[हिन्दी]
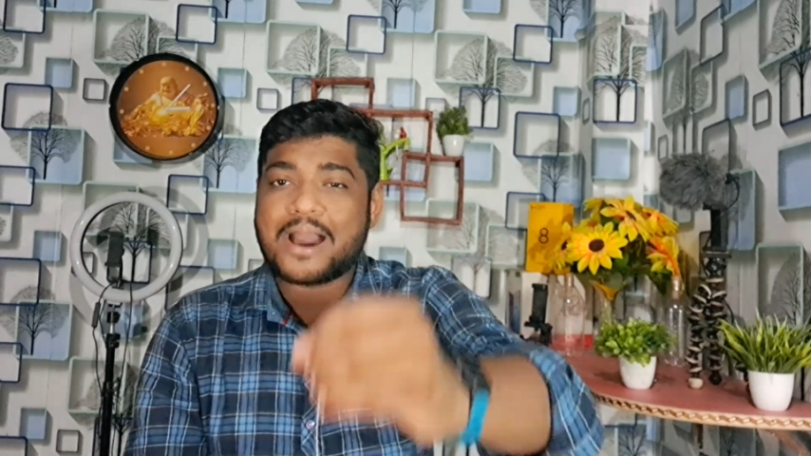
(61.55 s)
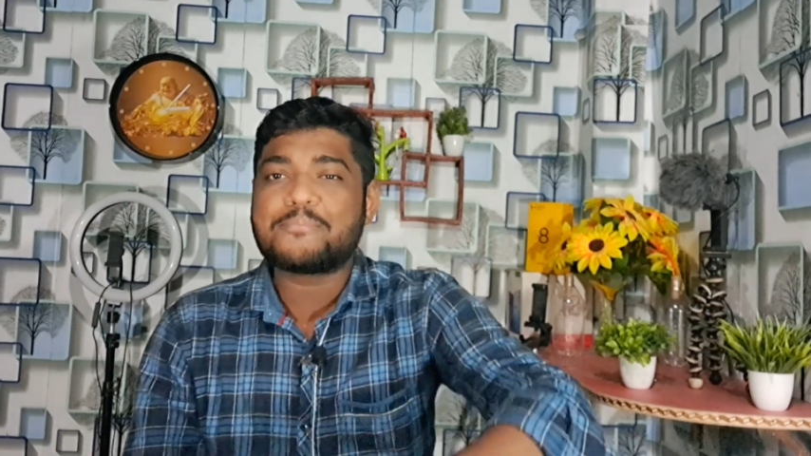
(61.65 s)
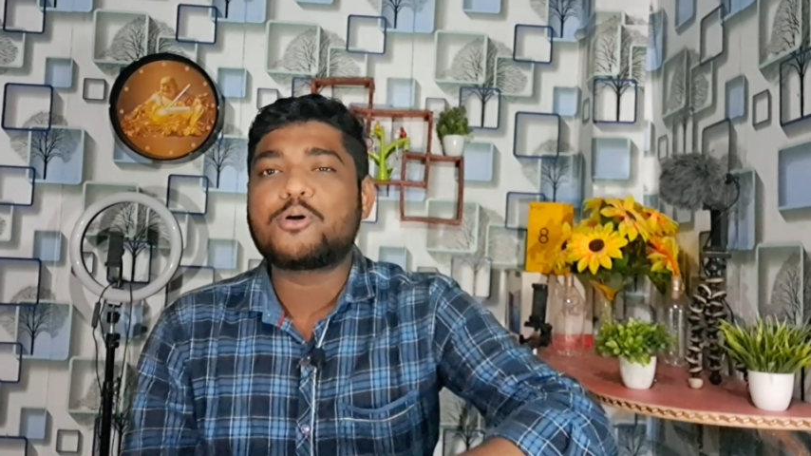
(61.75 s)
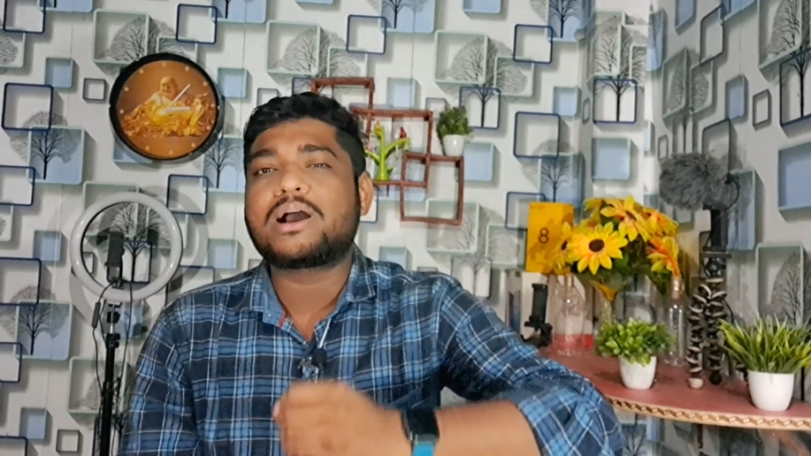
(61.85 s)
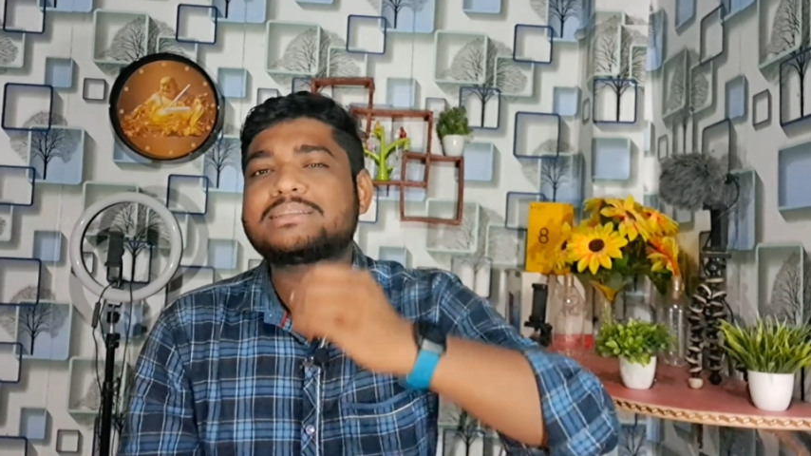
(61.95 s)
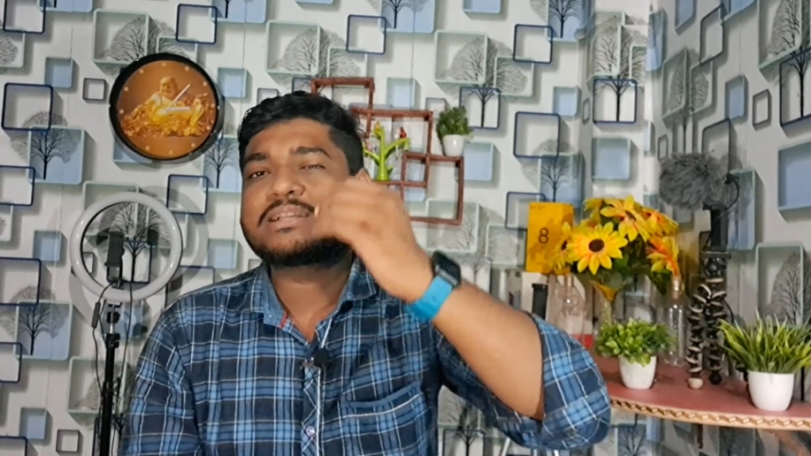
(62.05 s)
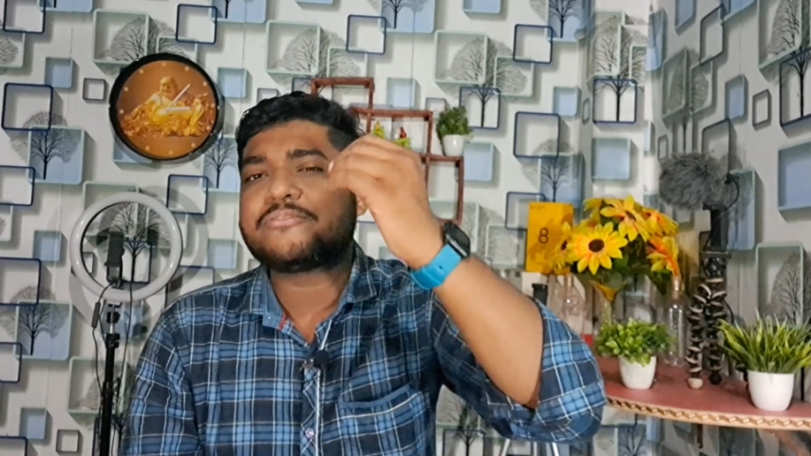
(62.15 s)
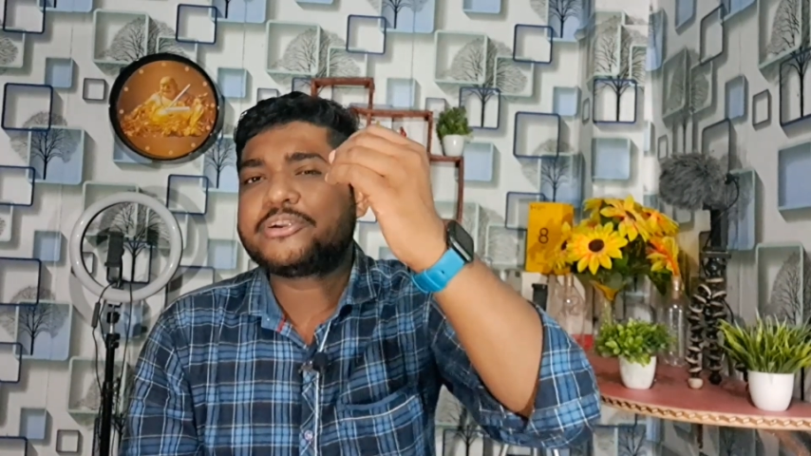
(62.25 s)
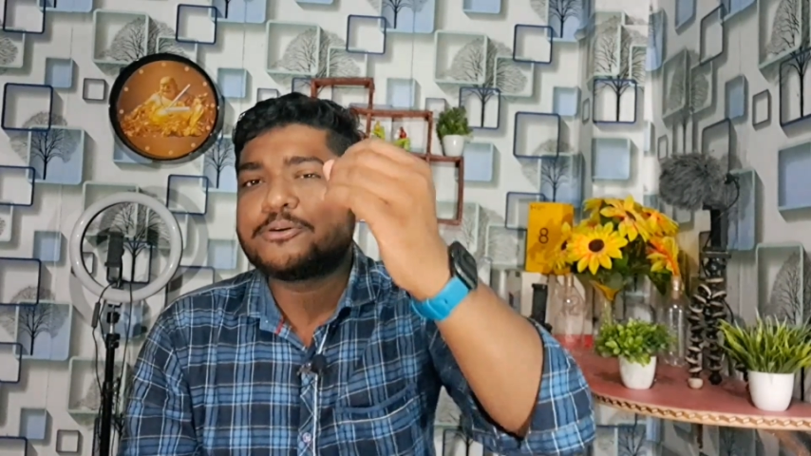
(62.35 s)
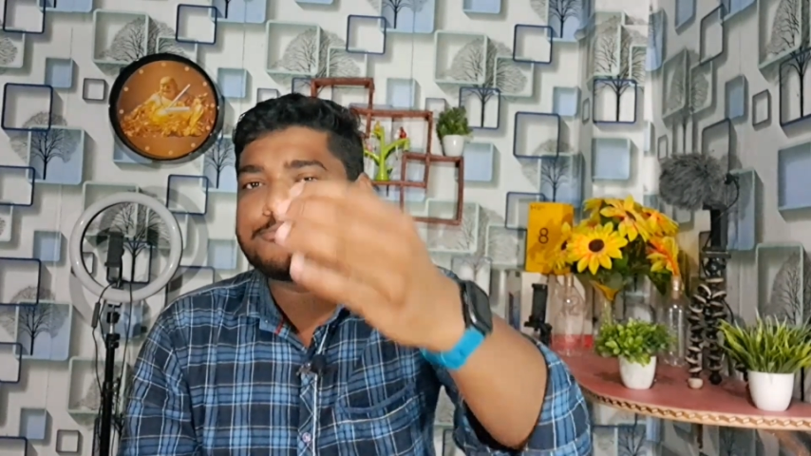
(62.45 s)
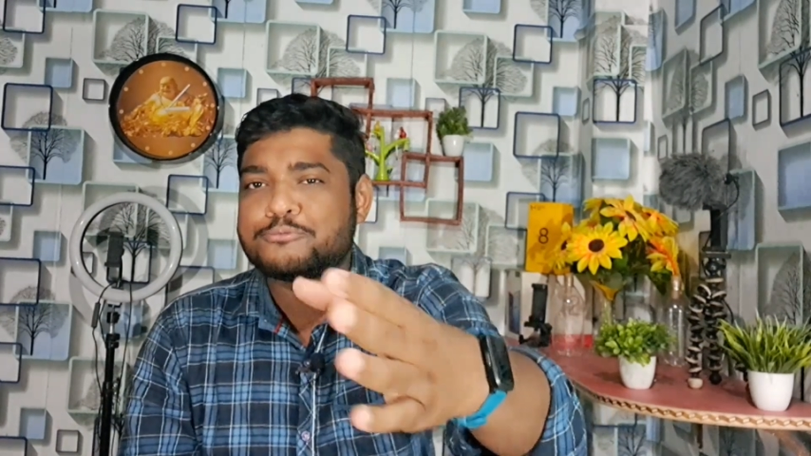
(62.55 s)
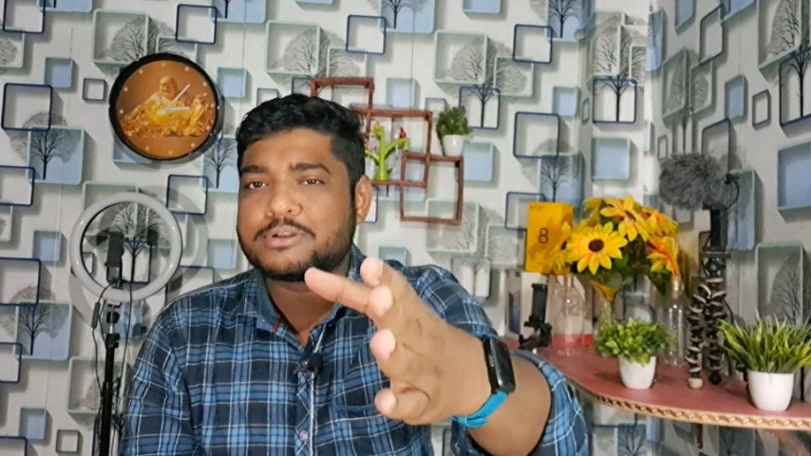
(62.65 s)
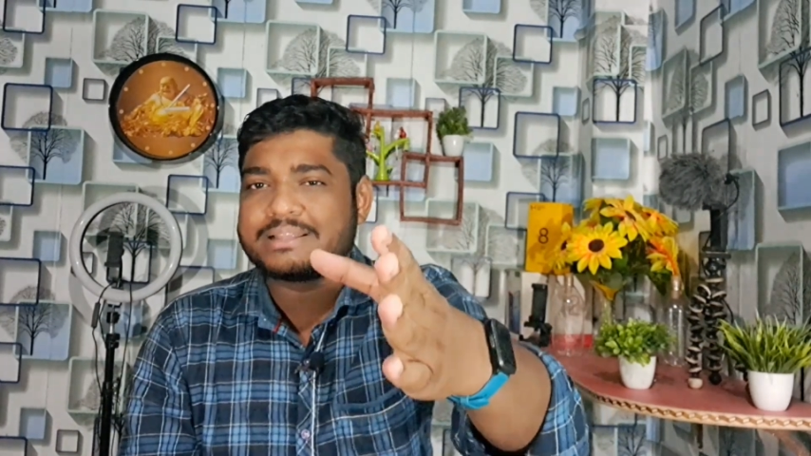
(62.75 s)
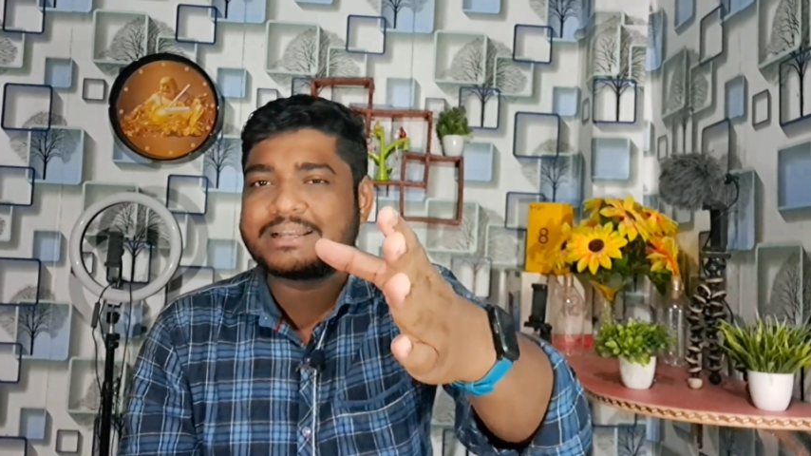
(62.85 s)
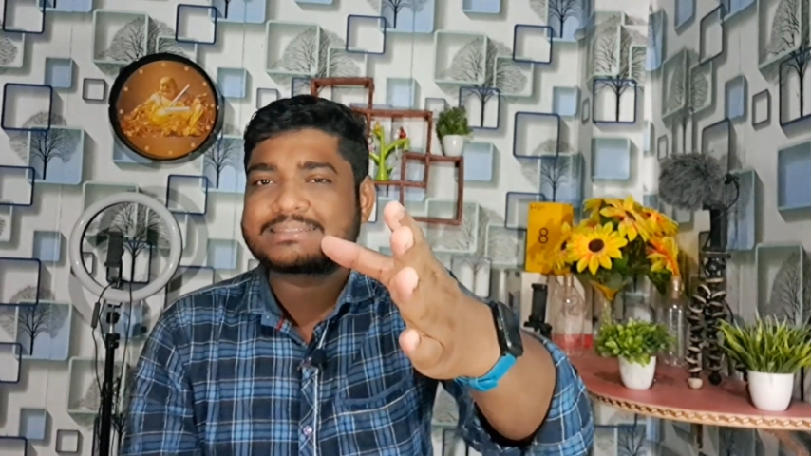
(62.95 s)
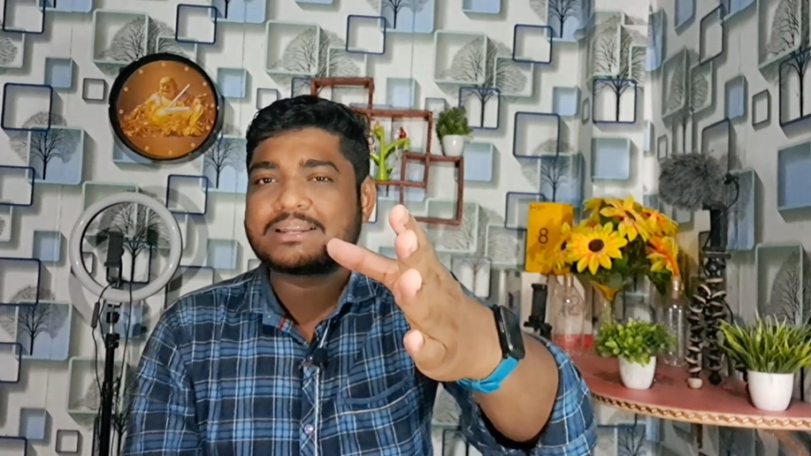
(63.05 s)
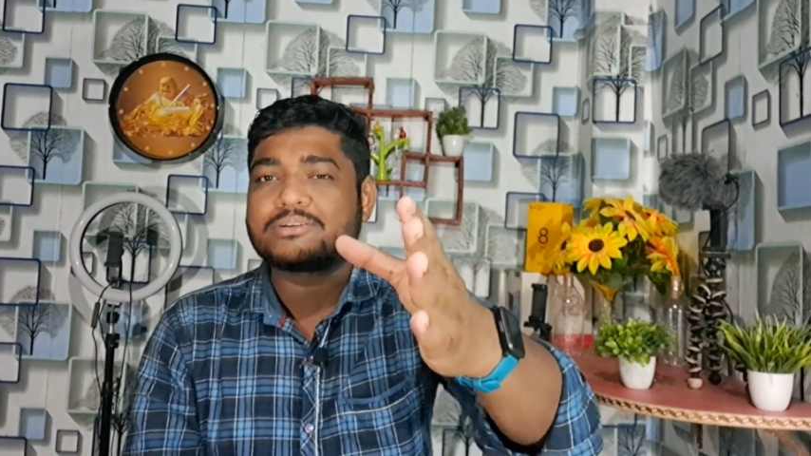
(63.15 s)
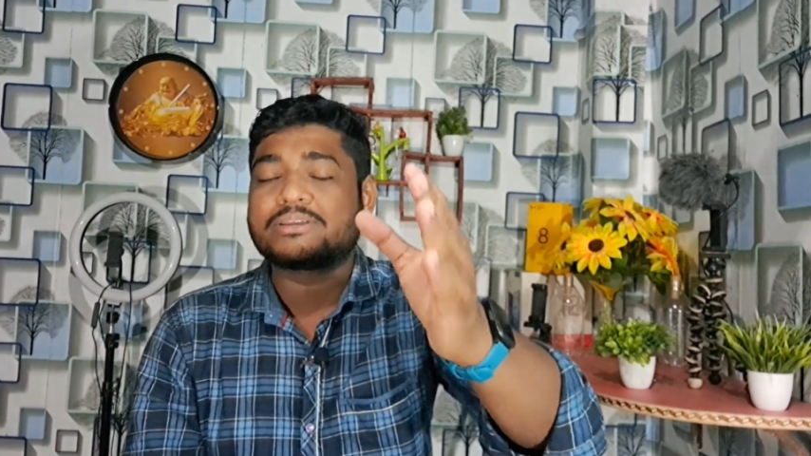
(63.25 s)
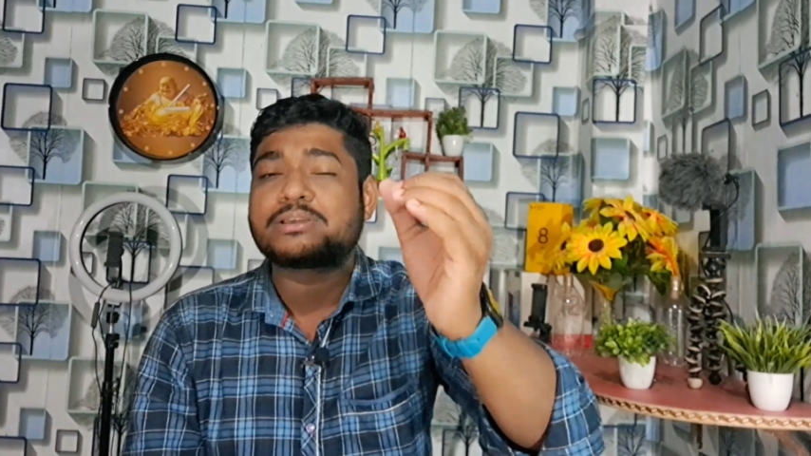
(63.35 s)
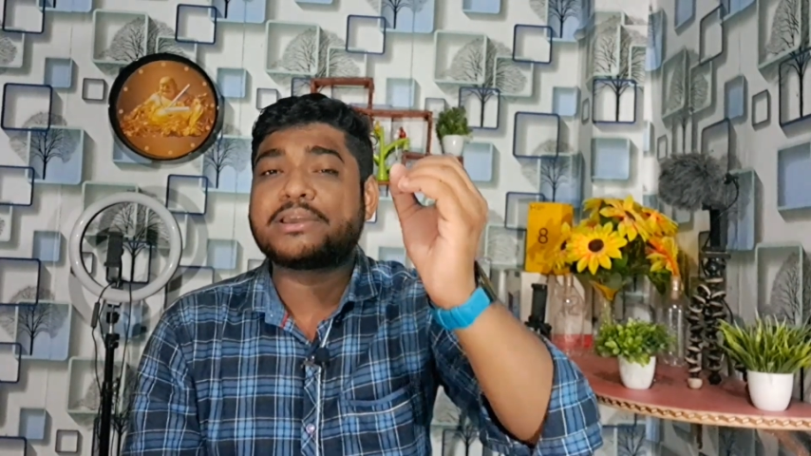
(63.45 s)
आप लोग आज का वीडियो पूरा देखते
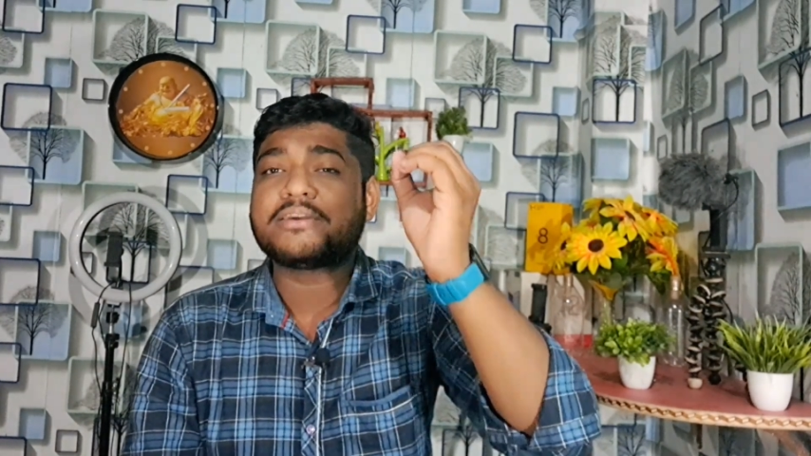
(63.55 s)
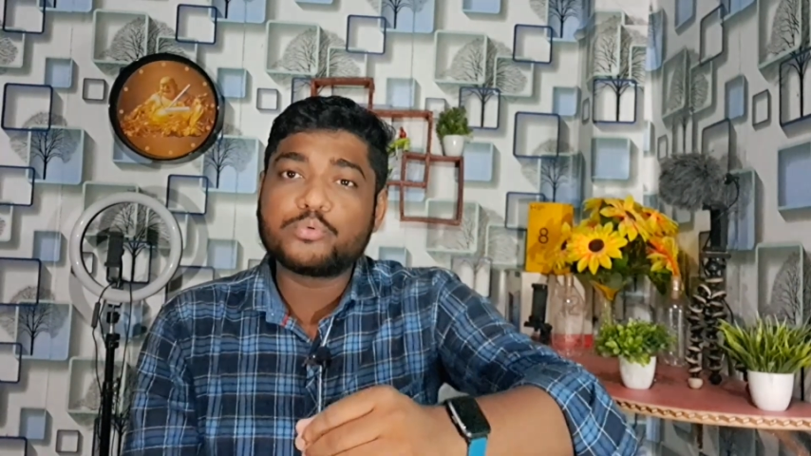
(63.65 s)
रहो क्योंकि